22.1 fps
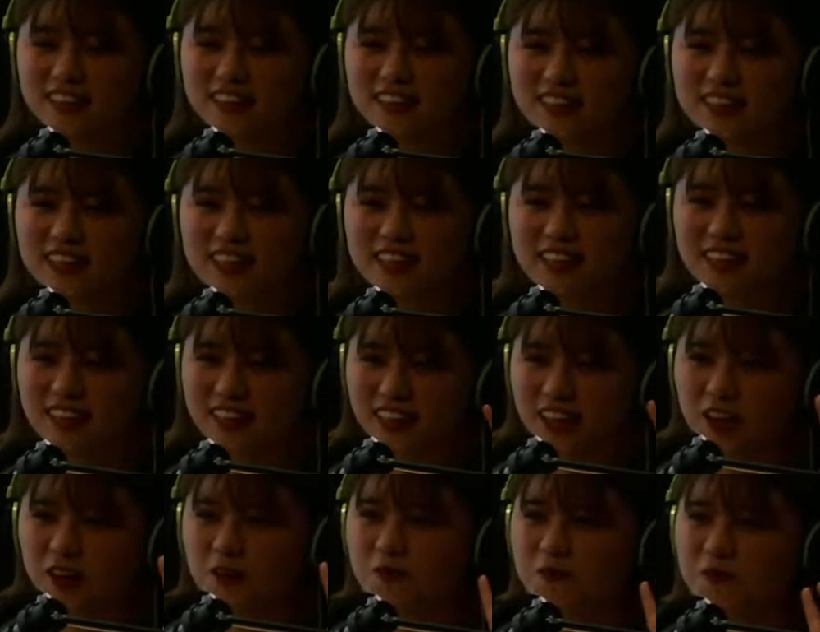3人
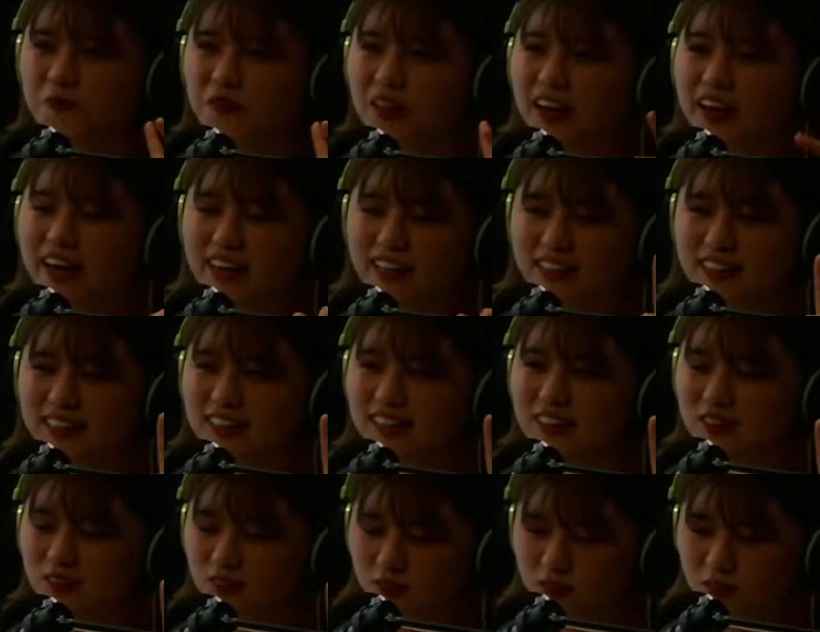ね、あーちゃ
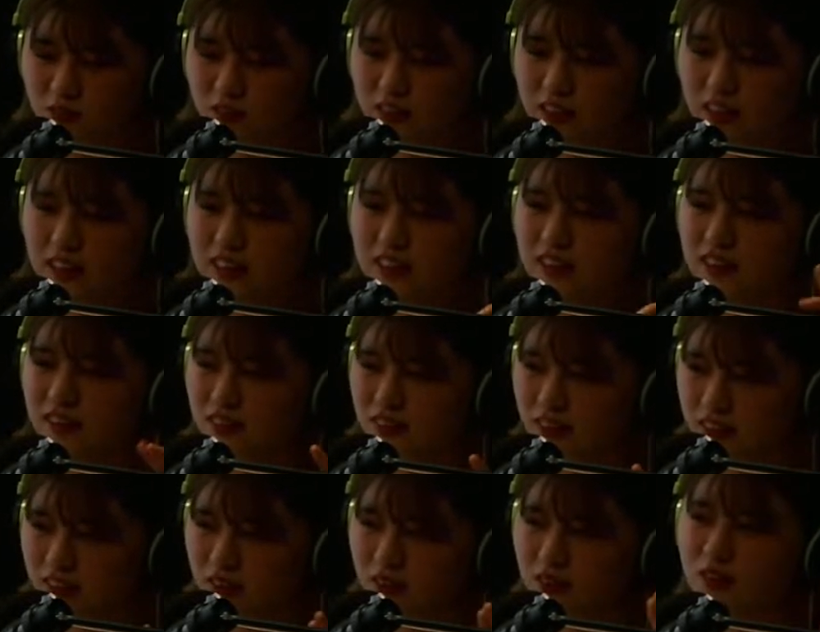んと、歌手ゆ
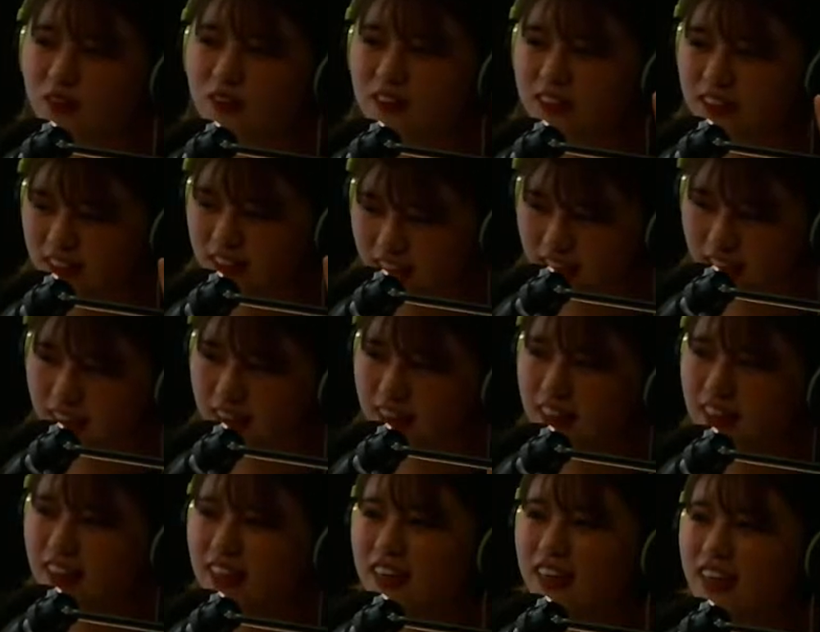かとノッチね、
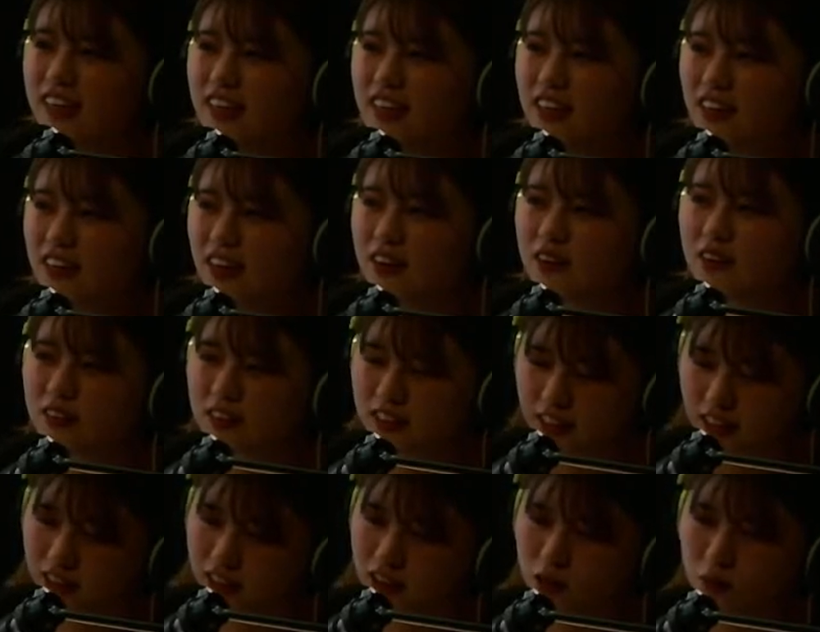あの
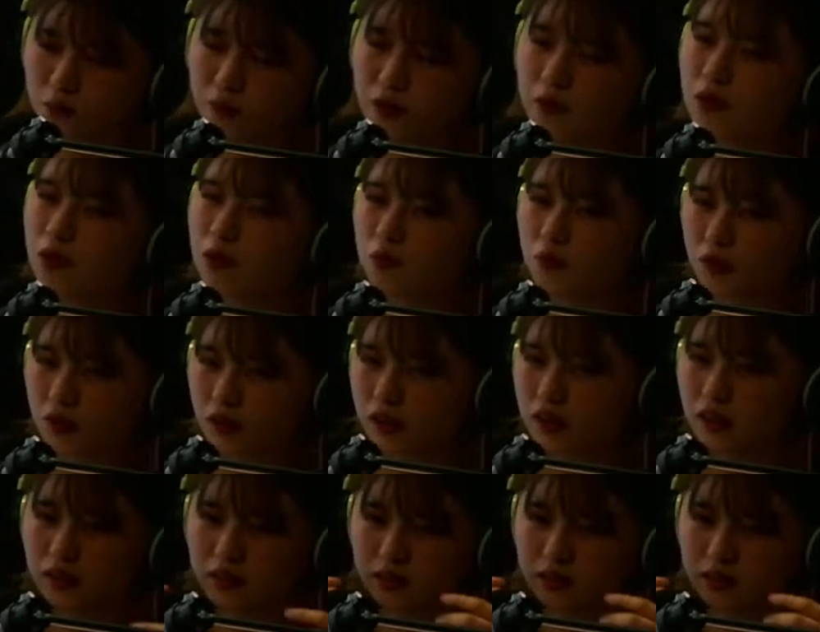3人の Perfume が